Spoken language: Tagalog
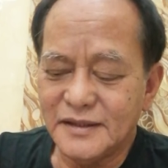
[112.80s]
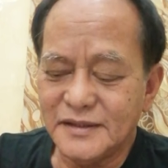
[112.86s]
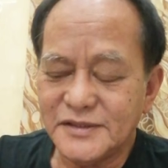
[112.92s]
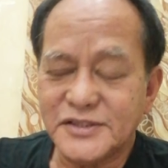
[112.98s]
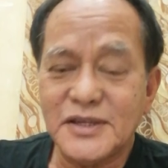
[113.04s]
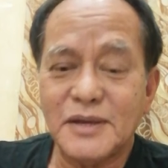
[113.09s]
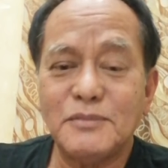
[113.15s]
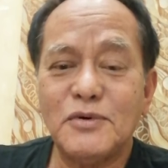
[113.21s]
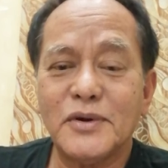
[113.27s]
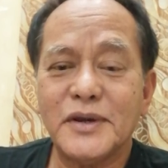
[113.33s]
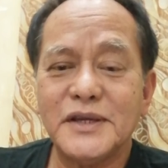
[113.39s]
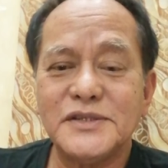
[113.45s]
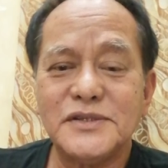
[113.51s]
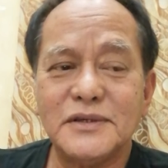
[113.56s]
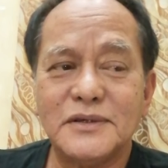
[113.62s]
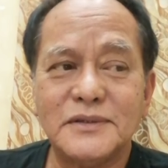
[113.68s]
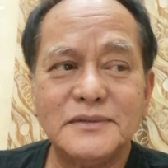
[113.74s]
in some
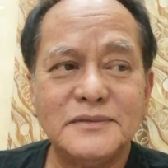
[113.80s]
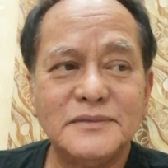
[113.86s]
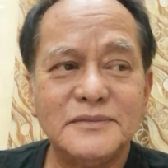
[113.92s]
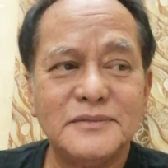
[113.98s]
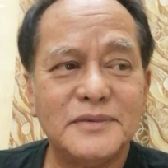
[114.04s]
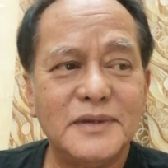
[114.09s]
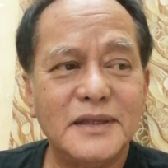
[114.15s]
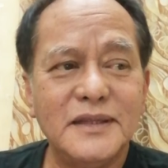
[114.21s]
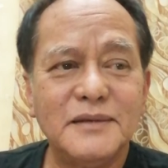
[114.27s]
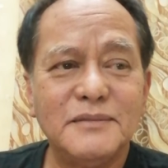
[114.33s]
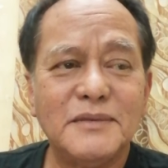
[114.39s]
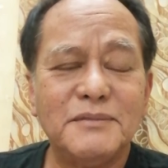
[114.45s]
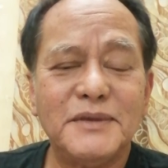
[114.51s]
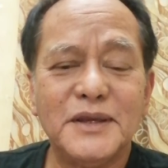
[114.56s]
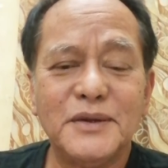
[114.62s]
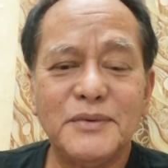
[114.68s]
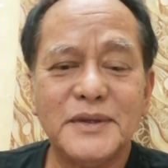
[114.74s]
occasion, pwedeng
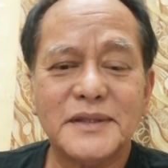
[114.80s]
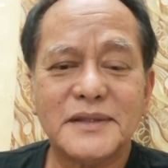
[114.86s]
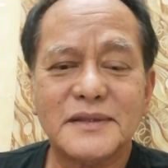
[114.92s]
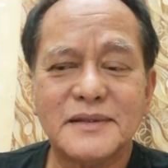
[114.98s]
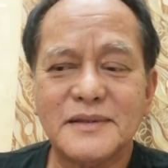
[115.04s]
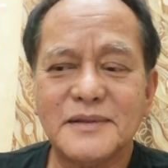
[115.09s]
mamingwit.